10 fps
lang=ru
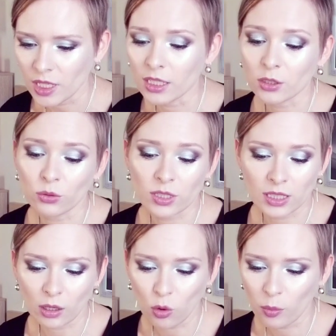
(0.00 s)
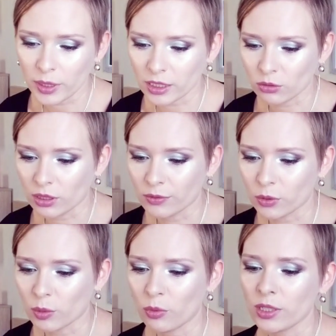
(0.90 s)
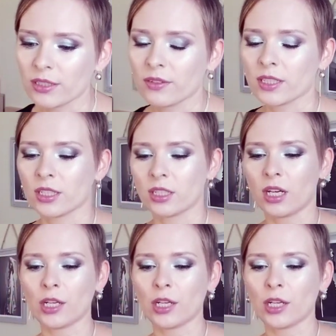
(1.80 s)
или кто не знаком, или кто давно не пользовался,